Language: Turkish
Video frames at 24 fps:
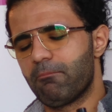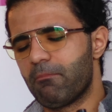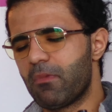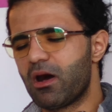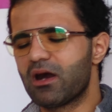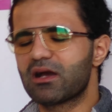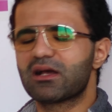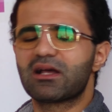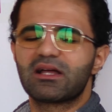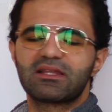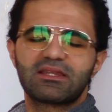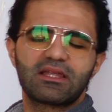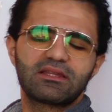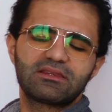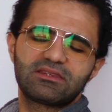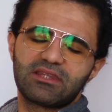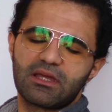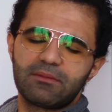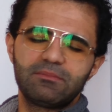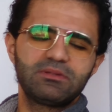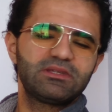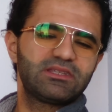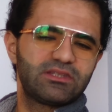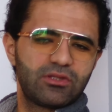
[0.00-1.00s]
Mangadan
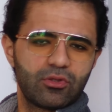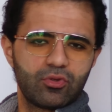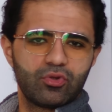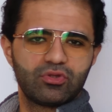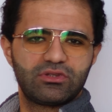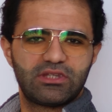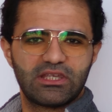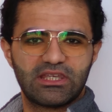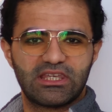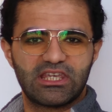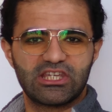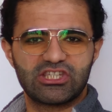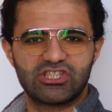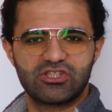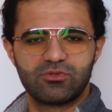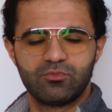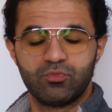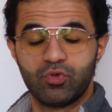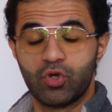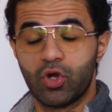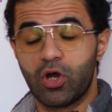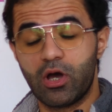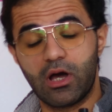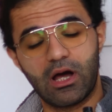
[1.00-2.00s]
tabii ki de öte
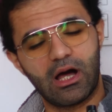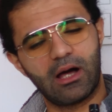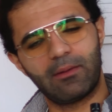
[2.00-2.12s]
geçmiyor